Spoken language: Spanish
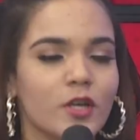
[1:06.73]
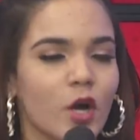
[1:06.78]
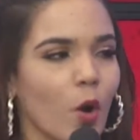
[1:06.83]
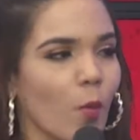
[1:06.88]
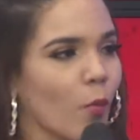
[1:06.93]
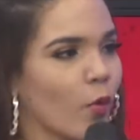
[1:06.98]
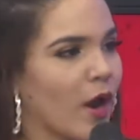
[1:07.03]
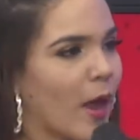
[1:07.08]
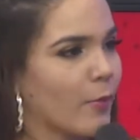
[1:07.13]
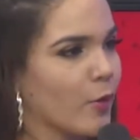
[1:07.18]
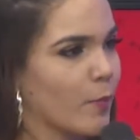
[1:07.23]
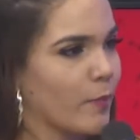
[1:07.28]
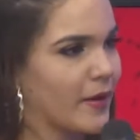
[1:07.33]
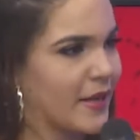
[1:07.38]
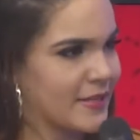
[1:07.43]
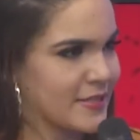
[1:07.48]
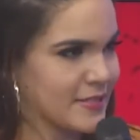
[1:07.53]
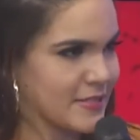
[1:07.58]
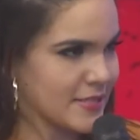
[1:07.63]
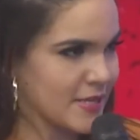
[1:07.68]
como
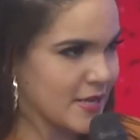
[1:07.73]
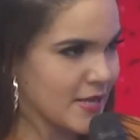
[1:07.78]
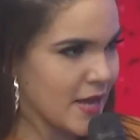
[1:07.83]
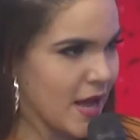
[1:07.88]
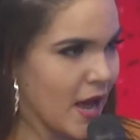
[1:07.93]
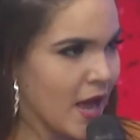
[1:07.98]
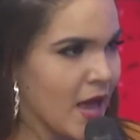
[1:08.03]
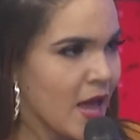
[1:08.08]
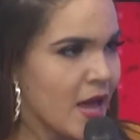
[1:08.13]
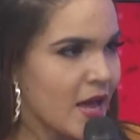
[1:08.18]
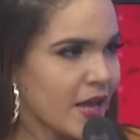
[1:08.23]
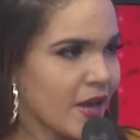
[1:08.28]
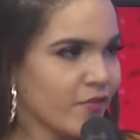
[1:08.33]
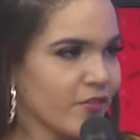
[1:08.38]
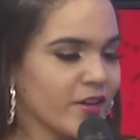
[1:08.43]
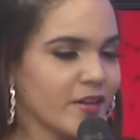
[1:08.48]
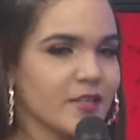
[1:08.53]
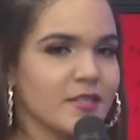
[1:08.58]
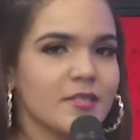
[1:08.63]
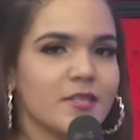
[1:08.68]
labioplastía, que
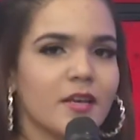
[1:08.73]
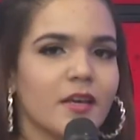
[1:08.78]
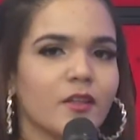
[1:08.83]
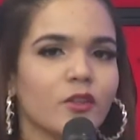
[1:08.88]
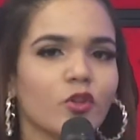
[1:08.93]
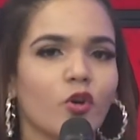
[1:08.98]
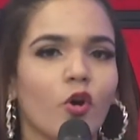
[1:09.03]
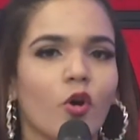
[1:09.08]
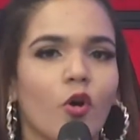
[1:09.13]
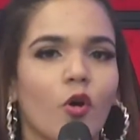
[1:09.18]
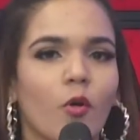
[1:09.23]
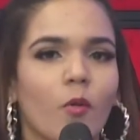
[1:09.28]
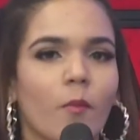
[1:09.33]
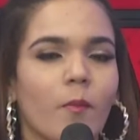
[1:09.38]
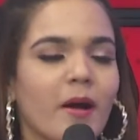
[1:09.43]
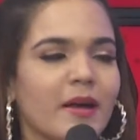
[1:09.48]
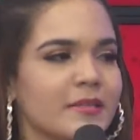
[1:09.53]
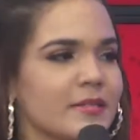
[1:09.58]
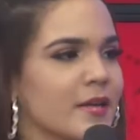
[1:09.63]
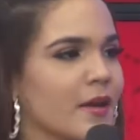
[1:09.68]
viene siendo
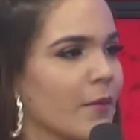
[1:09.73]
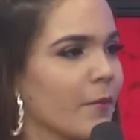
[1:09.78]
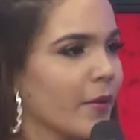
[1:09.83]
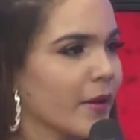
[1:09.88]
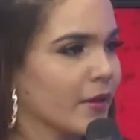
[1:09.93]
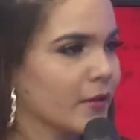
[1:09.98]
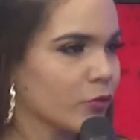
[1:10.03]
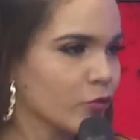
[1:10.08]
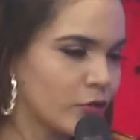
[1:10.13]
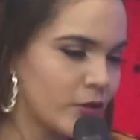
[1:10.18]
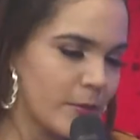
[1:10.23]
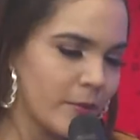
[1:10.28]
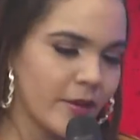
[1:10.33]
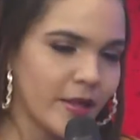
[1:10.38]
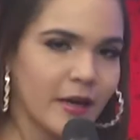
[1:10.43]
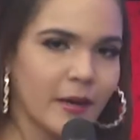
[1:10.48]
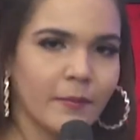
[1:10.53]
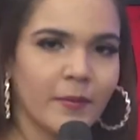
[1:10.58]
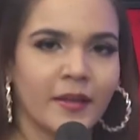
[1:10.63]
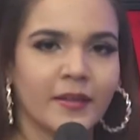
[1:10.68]
básicamente, usted me
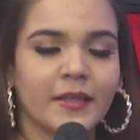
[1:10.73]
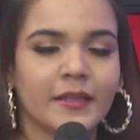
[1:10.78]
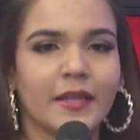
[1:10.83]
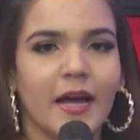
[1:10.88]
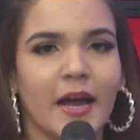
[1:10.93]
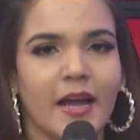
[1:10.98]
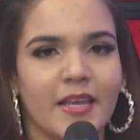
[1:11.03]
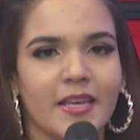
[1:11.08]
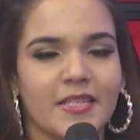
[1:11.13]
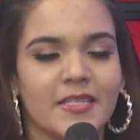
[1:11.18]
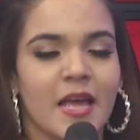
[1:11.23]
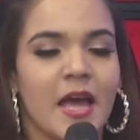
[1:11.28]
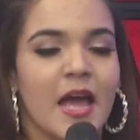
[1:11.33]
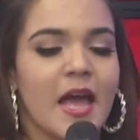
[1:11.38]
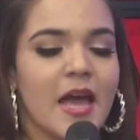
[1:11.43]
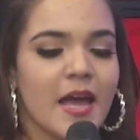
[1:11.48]
dará más detalles,